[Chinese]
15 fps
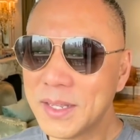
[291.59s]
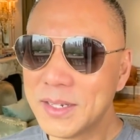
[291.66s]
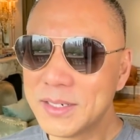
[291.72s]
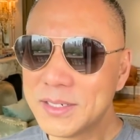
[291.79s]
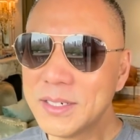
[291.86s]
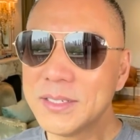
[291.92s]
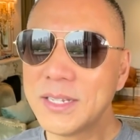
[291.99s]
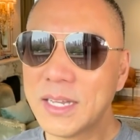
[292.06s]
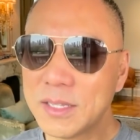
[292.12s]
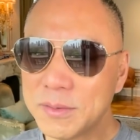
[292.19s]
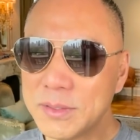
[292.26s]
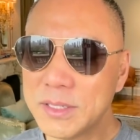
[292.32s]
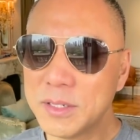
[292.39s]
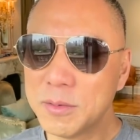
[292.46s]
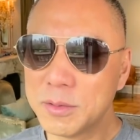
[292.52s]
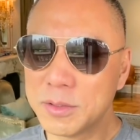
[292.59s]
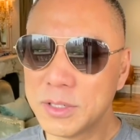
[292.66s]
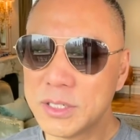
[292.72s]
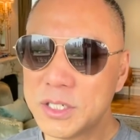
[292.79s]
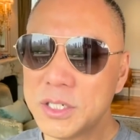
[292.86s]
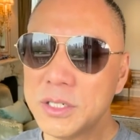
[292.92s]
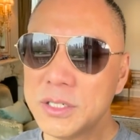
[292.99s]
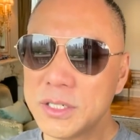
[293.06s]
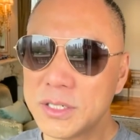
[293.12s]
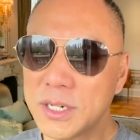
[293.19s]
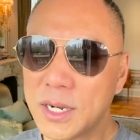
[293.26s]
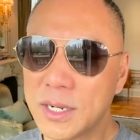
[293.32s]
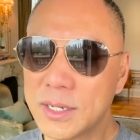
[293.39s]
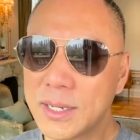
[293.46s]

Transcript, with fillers: 剩下的问题，我觉得经济上，